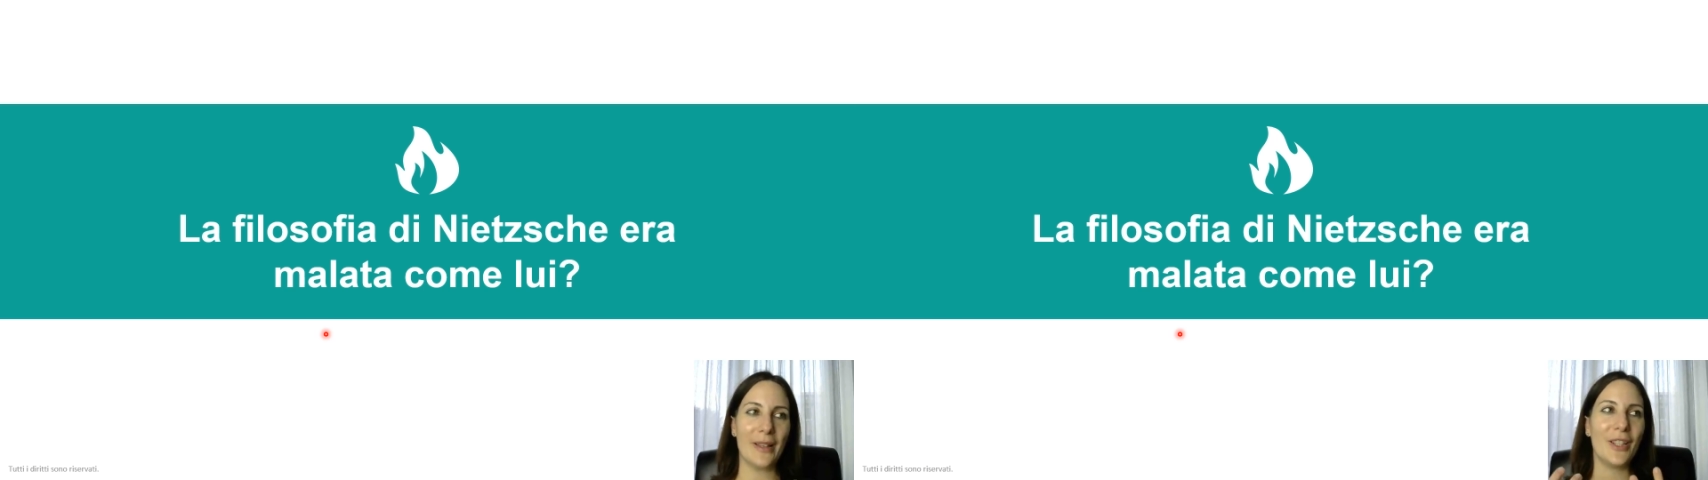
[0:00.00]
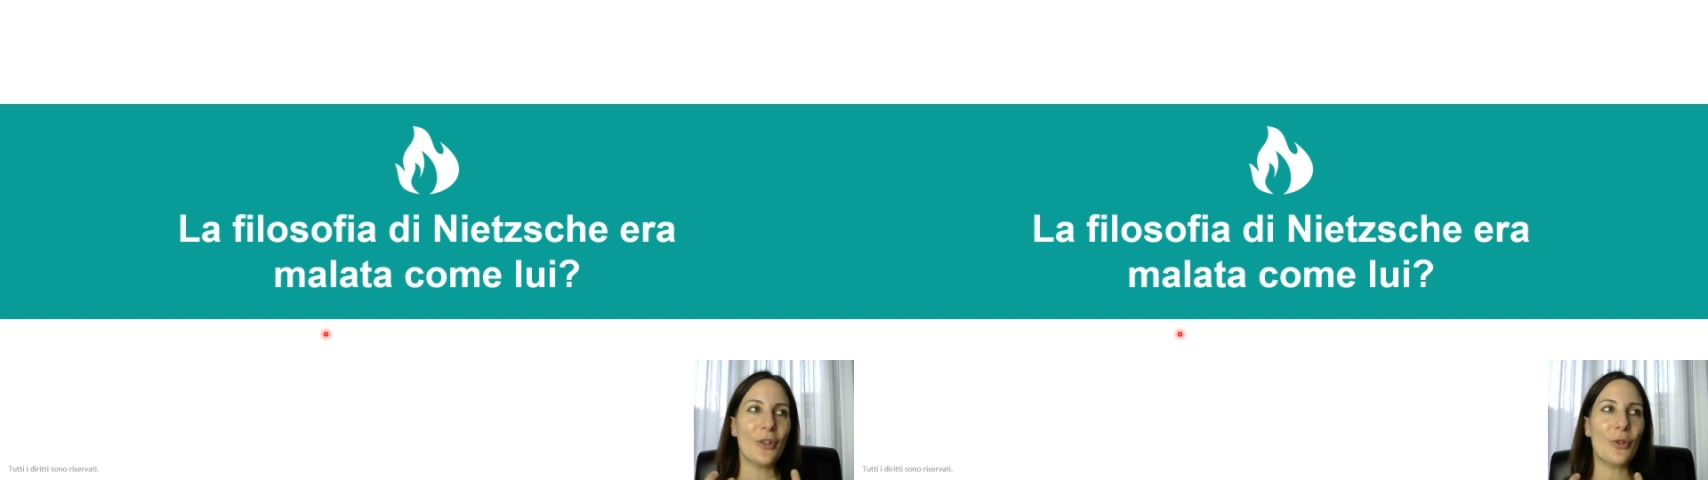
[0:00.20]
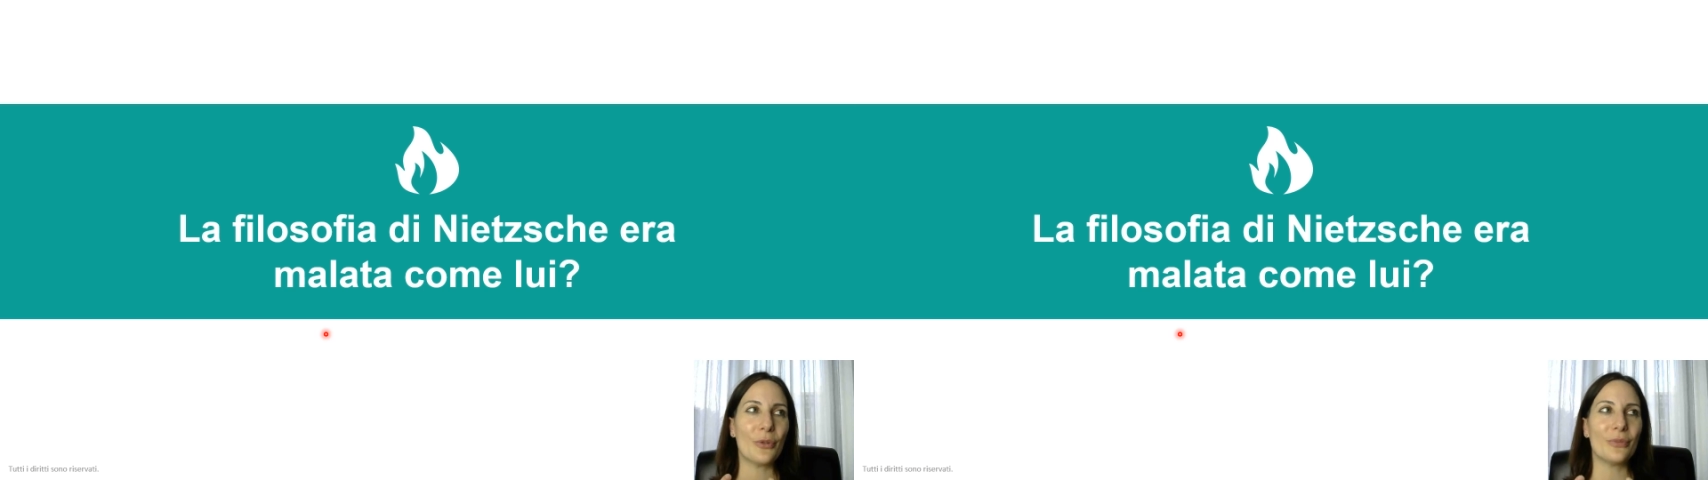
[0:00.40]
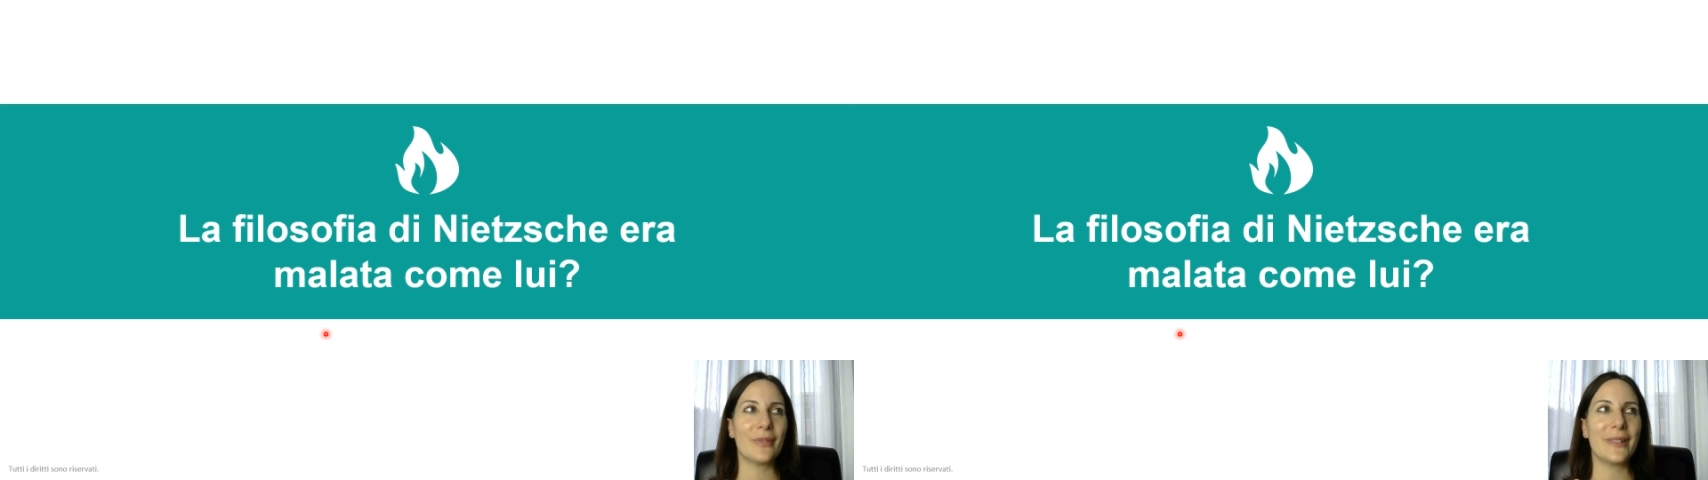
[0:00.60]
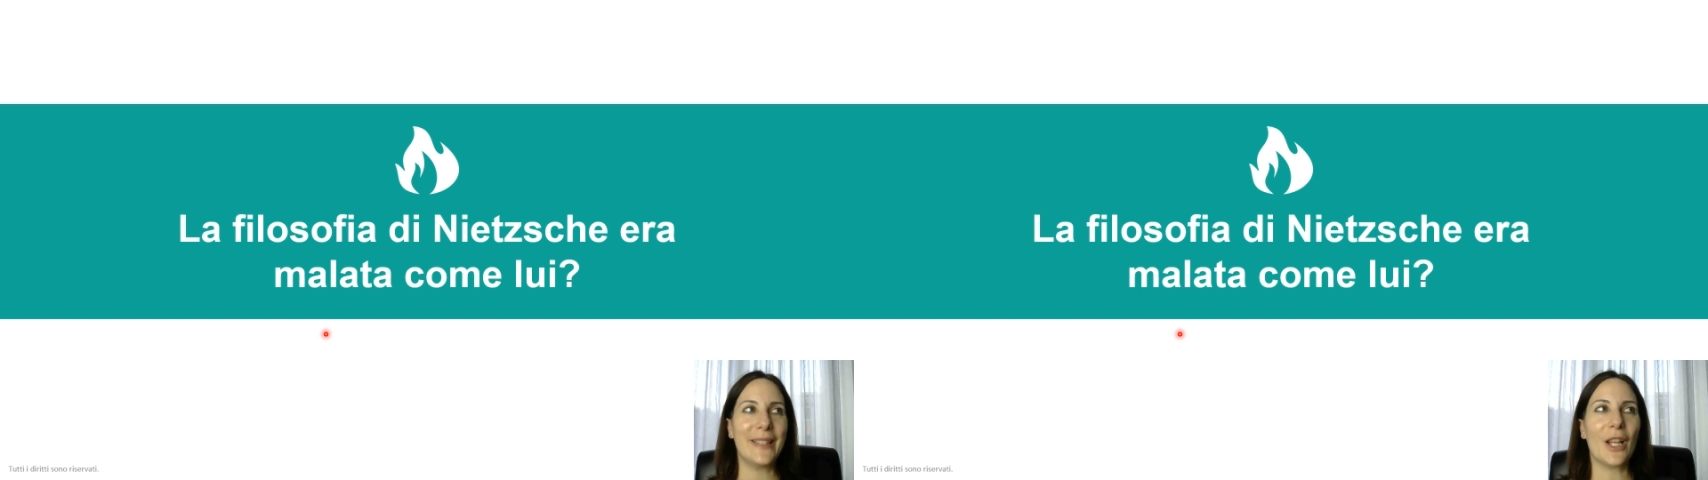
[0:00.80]

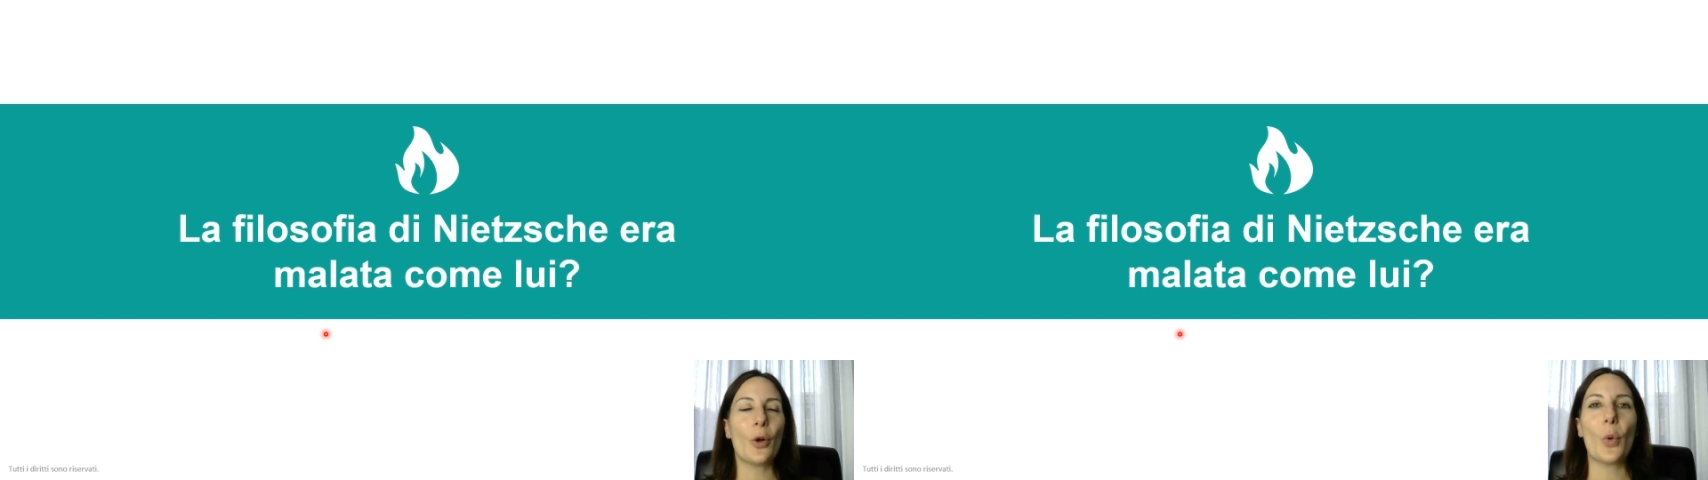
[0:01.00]
Io ti dico